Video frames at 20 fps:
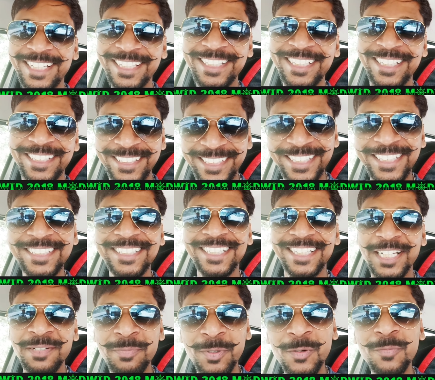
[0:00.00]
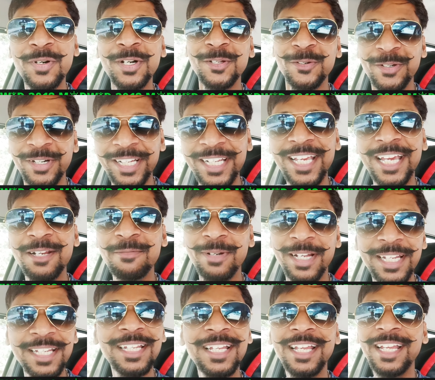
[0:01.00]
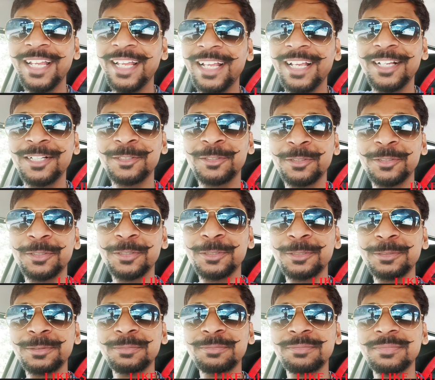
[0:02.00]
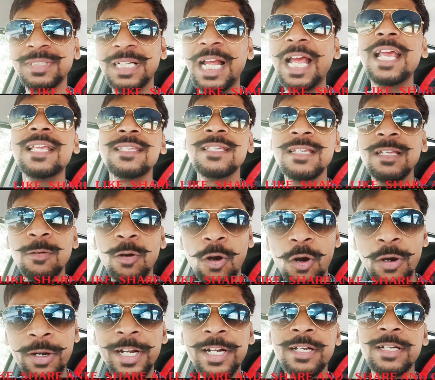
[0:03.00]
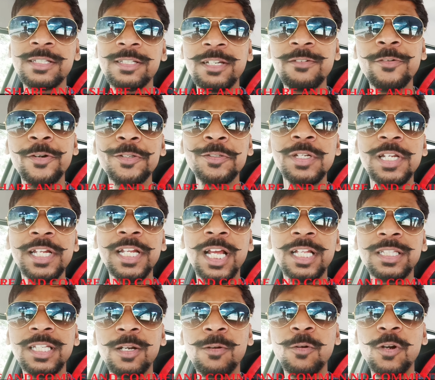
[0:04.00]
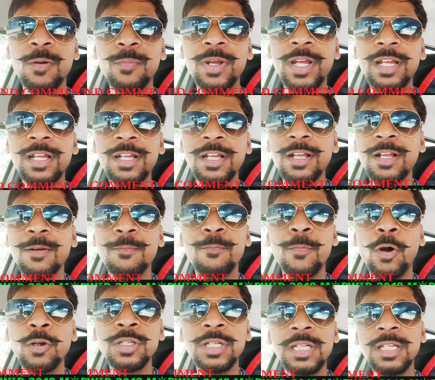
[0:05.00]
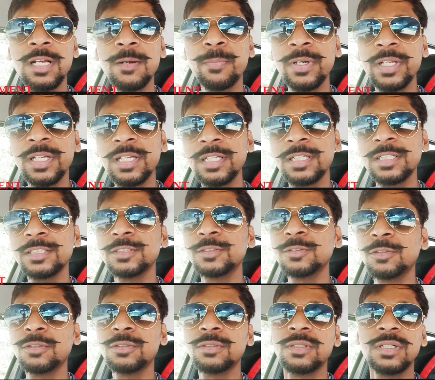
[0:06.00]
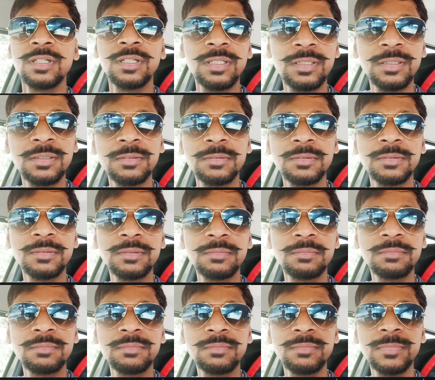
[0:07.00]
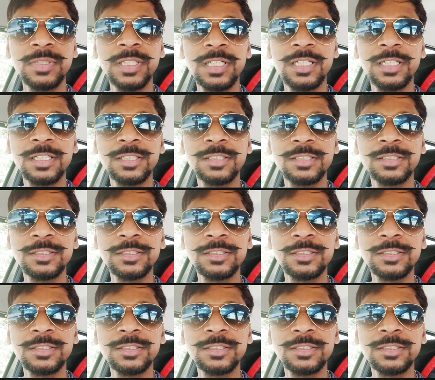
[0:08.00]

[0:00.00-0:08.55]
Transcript: धीरे धीरे धीरे धीरे इम्प्रूवमेंट हो रही है अरे भाई तो ऐसे और इंटरेस्टिंग वीडियोस लेके आता रहूँगा मैं बहुत जल्द अपने जो आ, मेरा